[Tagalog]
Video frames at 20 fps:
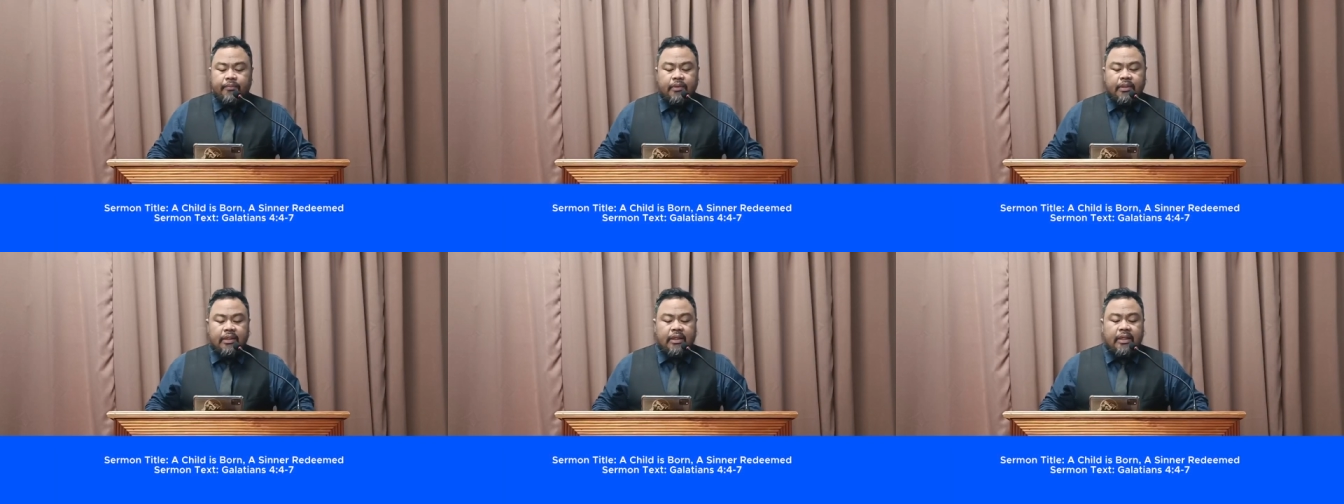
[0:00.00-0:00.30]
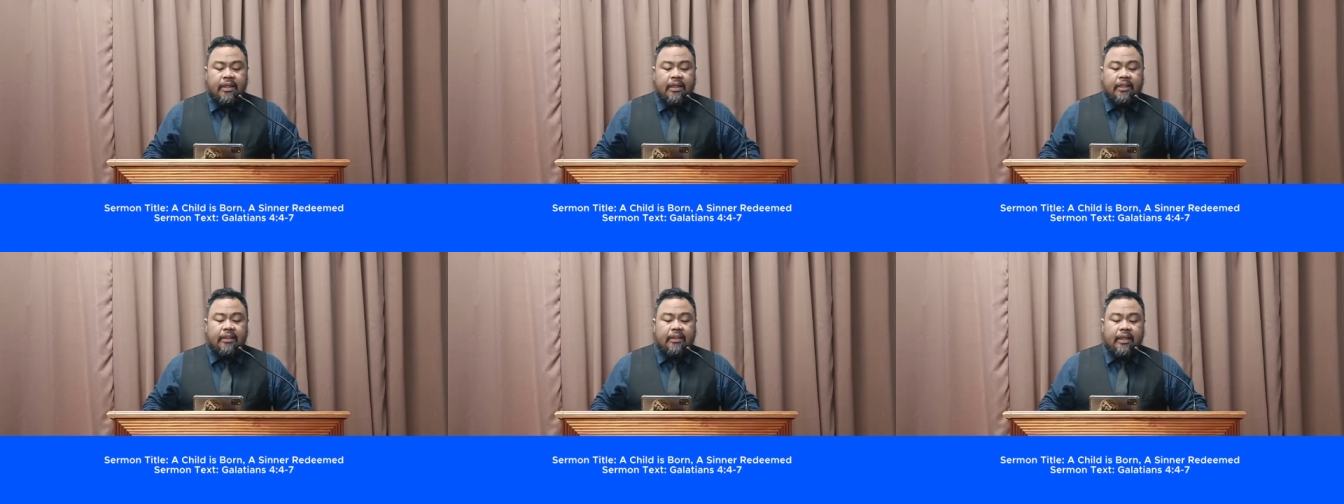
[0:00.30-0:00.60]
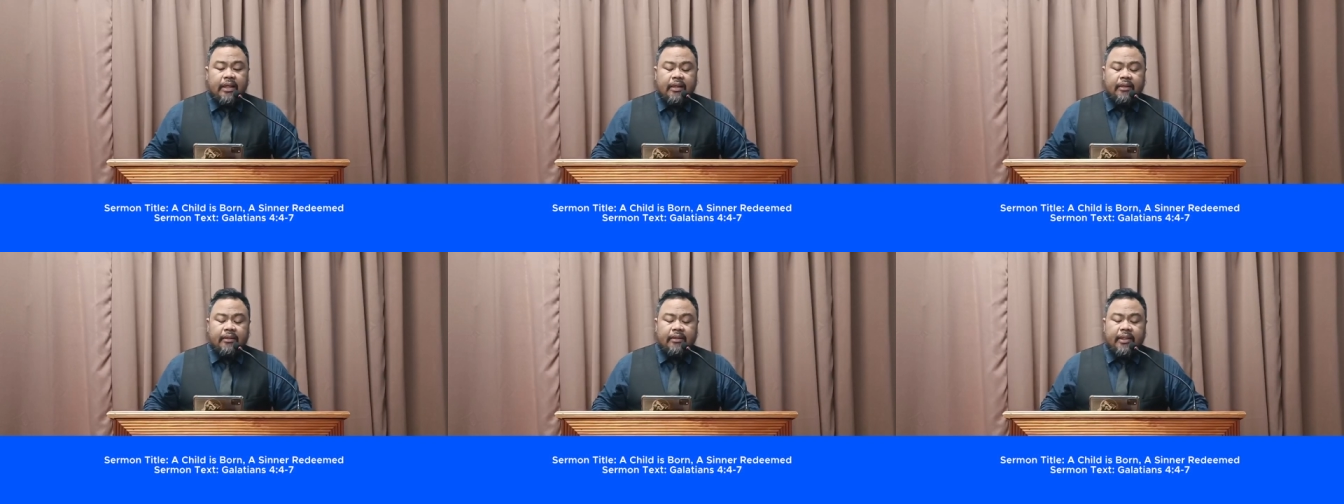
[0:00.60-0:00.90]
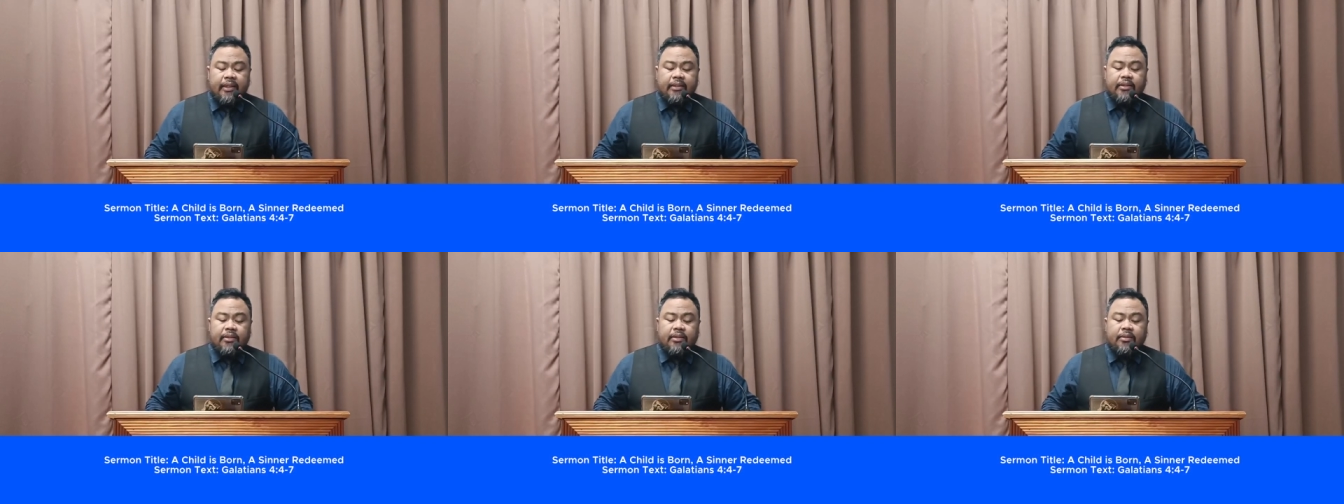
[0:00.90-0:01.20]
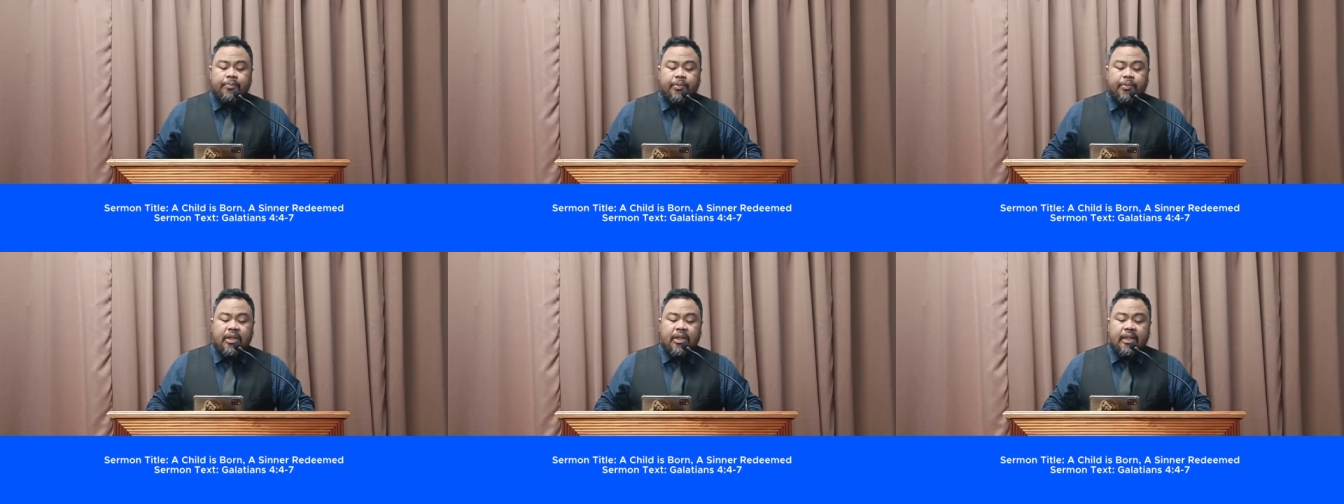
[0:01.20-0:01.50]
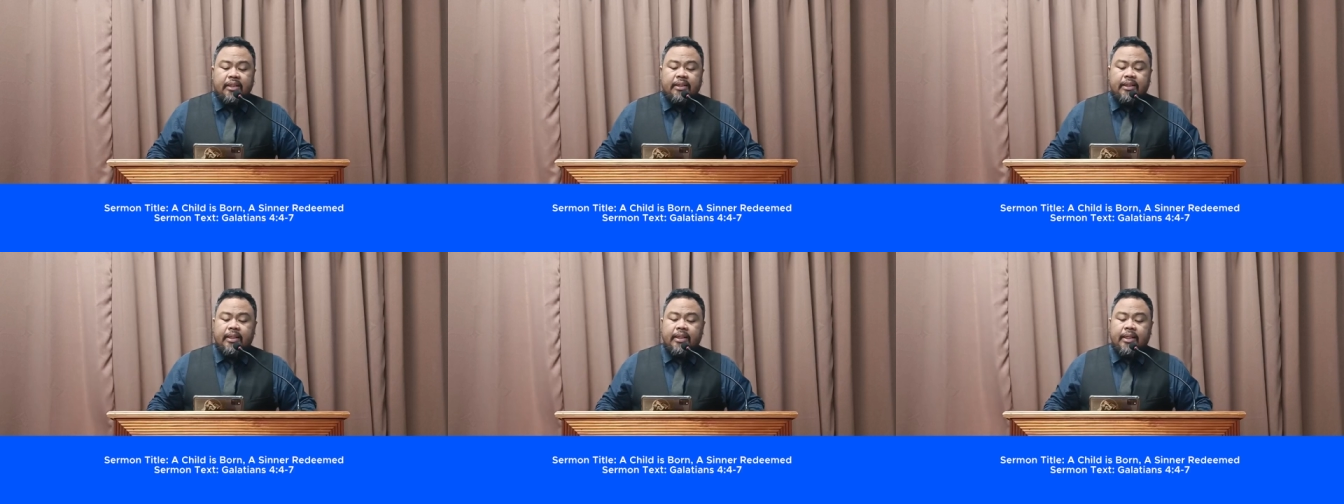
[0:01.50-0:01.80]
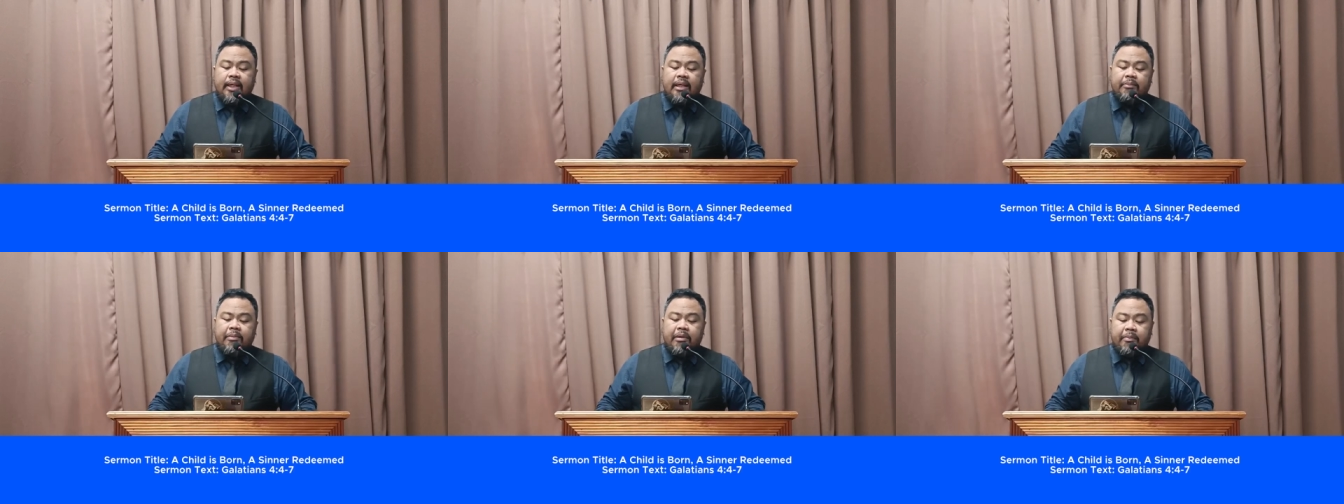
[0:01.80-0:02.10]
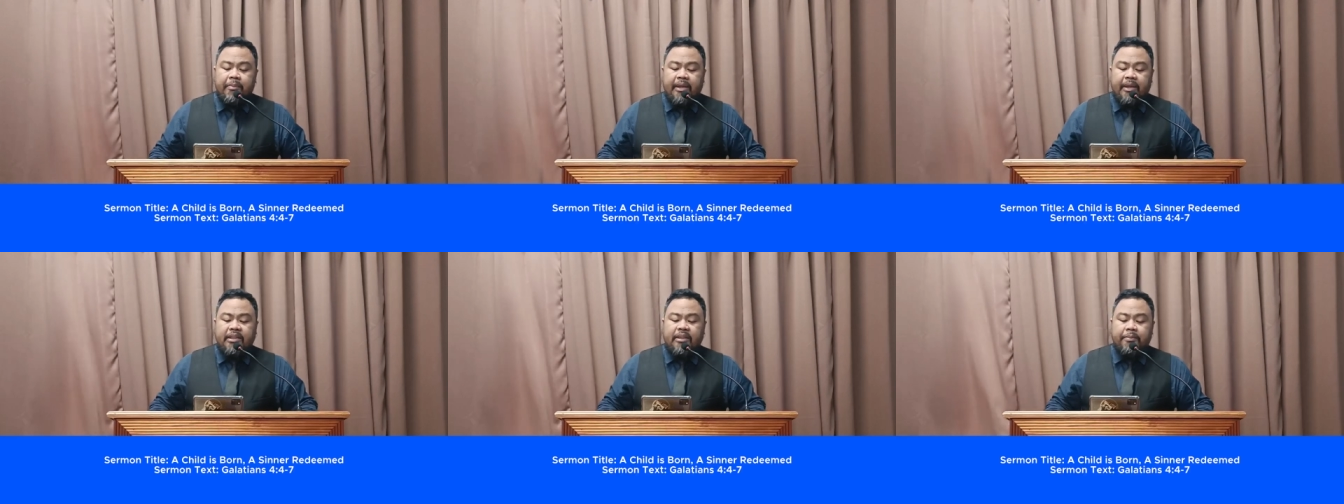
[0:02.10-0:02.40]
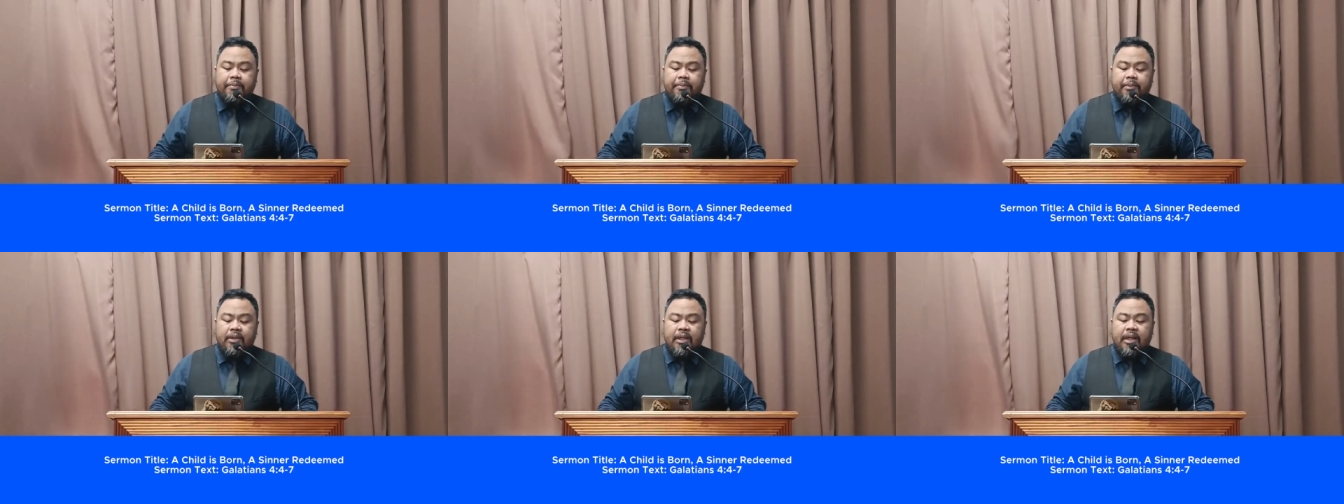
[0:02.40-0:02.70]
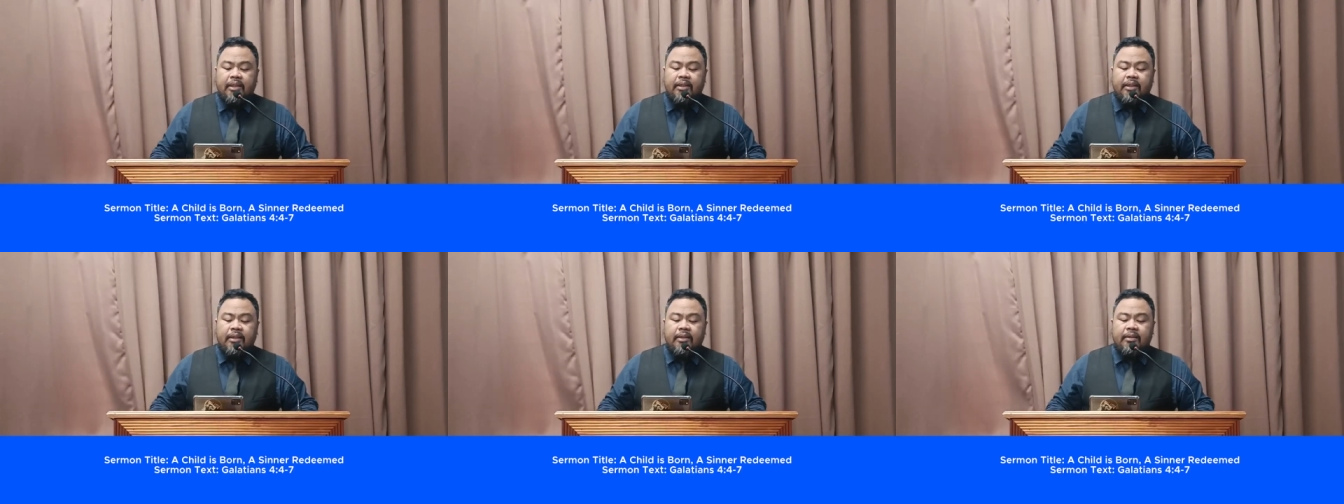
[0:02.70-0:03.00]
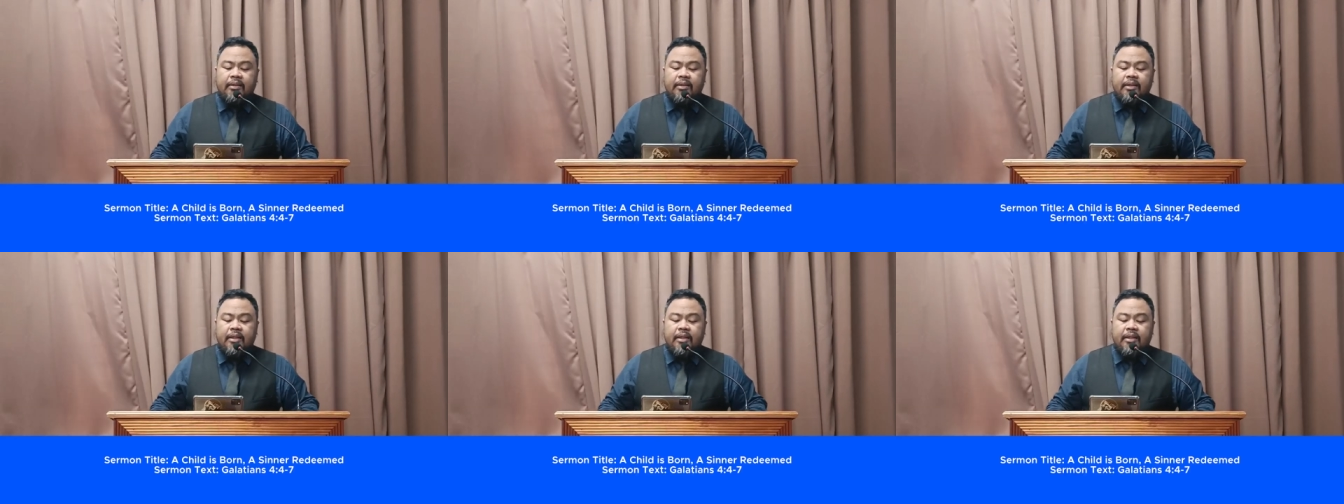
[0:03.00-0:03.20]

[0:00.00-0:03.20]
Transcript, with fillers: At ang text po natin ay mabasa po natin